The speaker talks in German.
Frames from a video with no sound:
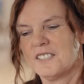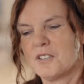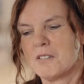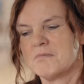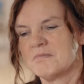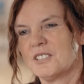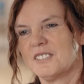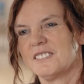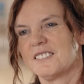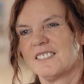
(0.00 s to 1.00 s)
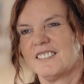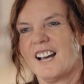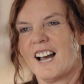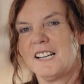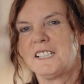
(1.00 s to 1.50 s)
genommen und
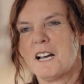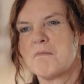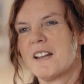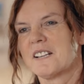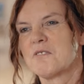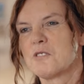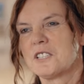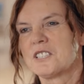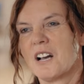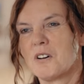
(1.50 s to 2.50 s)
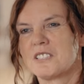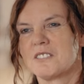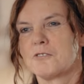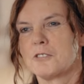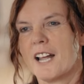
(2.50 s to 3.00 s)
alle Tabletten, wo ich zu
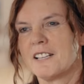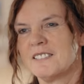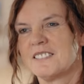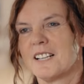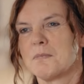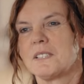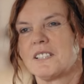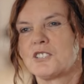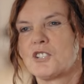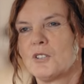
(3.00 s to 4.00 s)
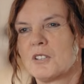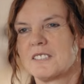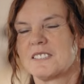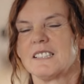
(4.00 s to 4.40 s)
Hause fand, habe ich geschluckt